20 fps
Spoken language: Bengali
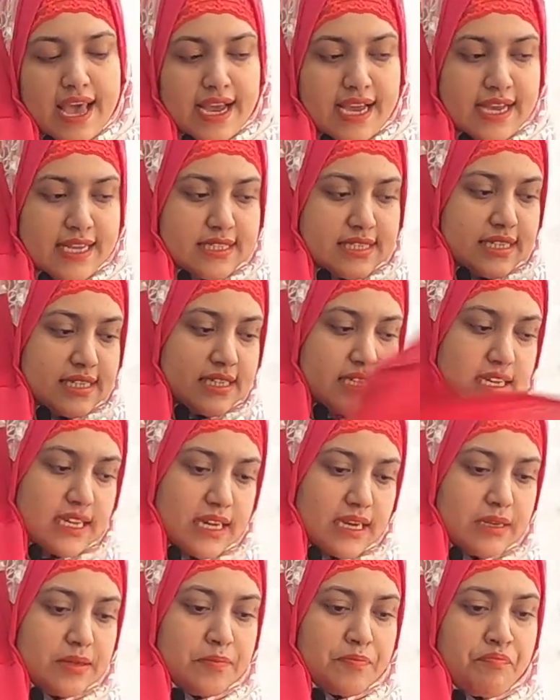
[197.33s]
এক হাজার
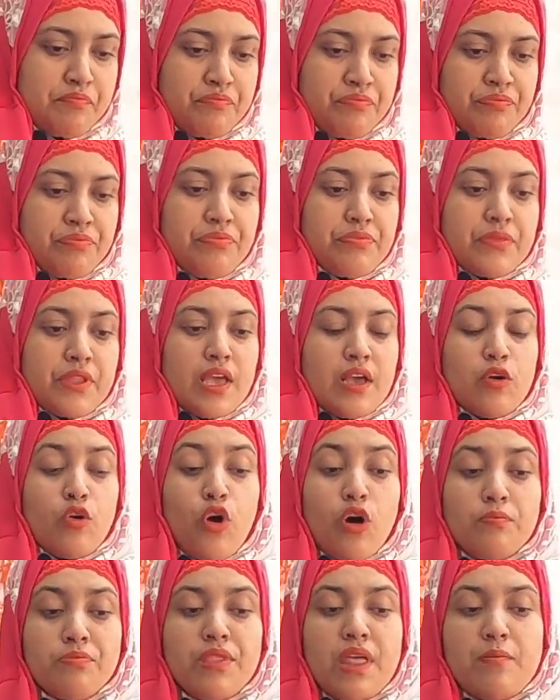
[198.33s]
টাকা হুম
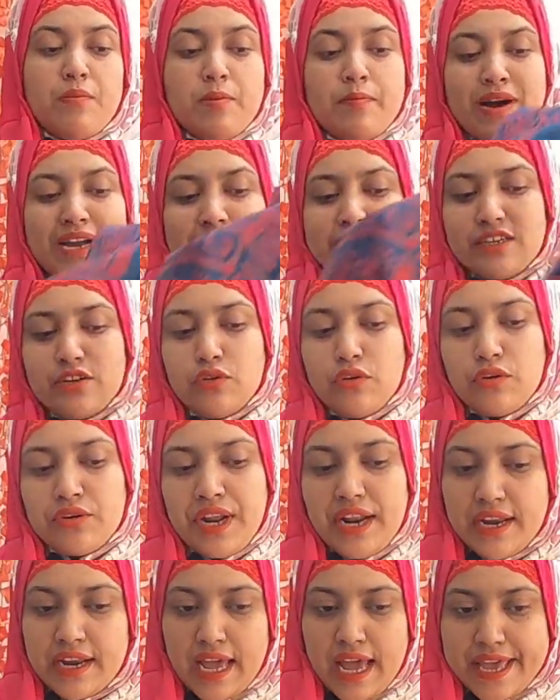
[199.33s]
কম দামি বাটিকগুলো
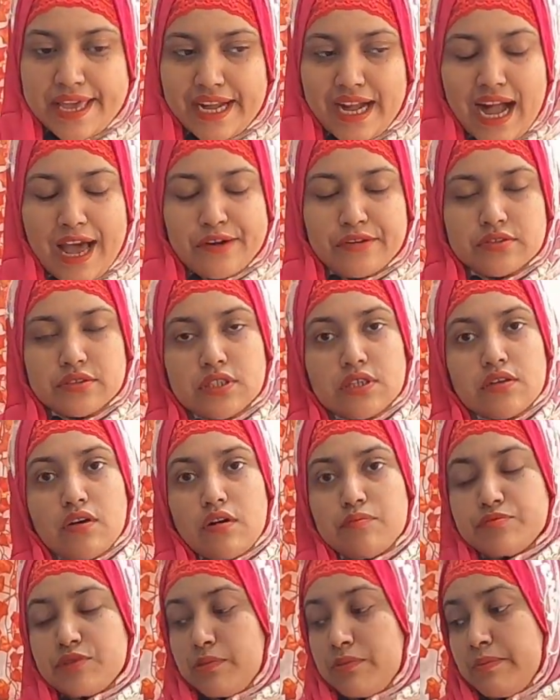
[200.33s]
না নাই কারণ কি
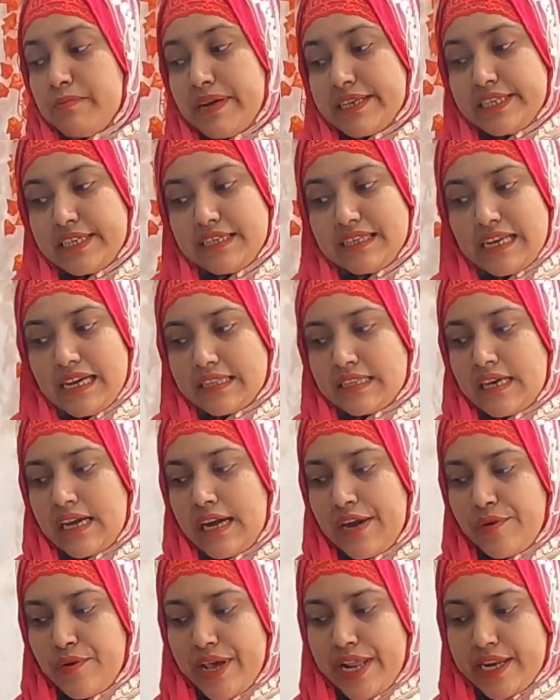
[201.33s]
কম দামি বাটিক না
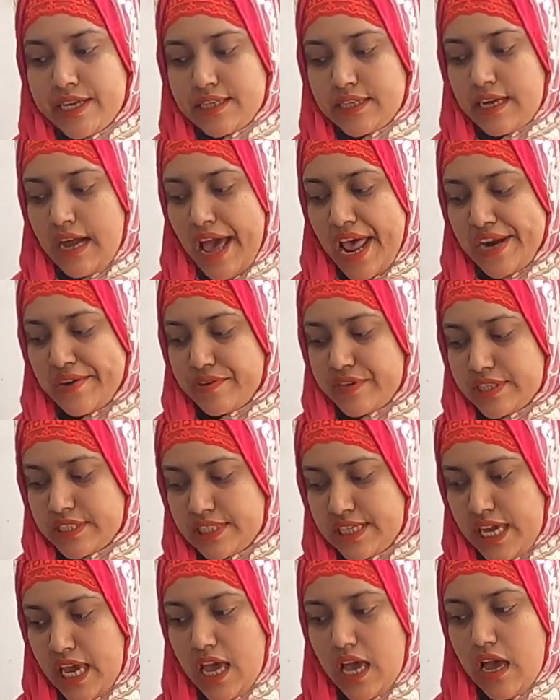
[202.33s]
থাকারও একটা কারণ
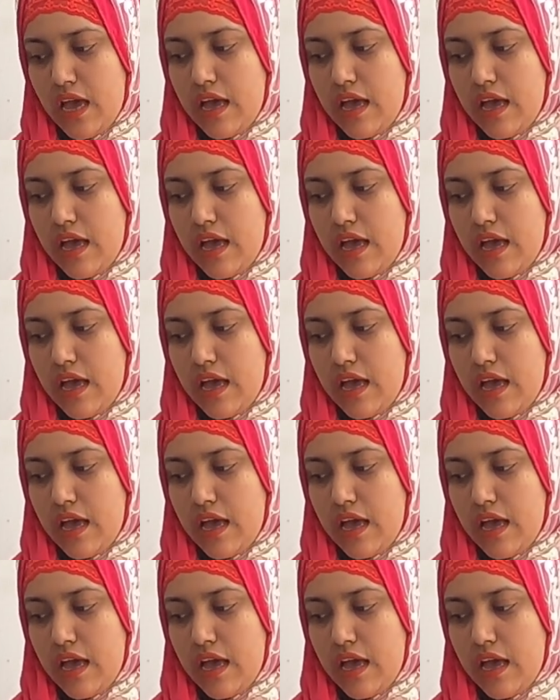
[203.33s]
আছে